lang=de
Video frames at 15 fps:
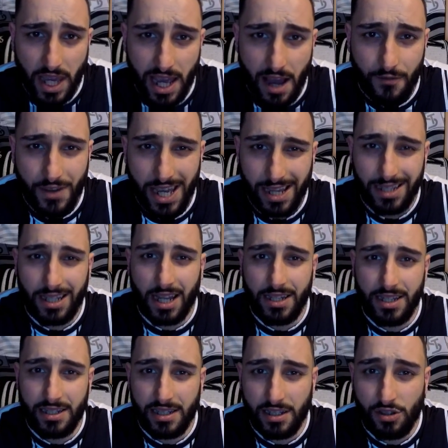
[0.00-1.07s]
Naja, wäre da
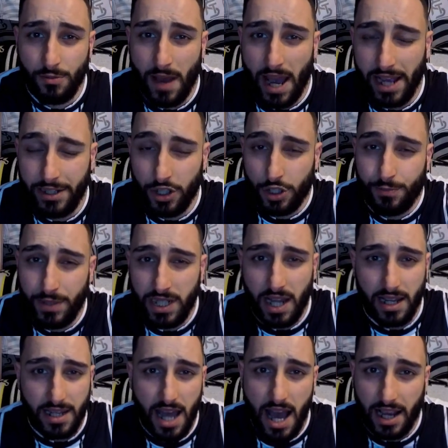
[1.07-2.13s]
nicht äh, zum einen die
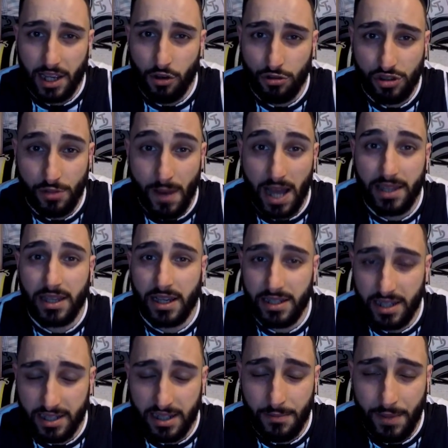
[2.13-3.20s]
Spielanlage und zum anderen
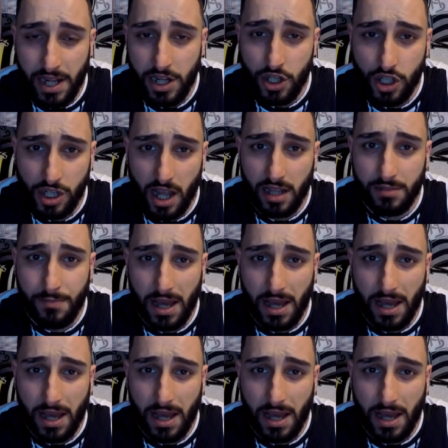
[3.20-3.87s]
der Tabellenstand.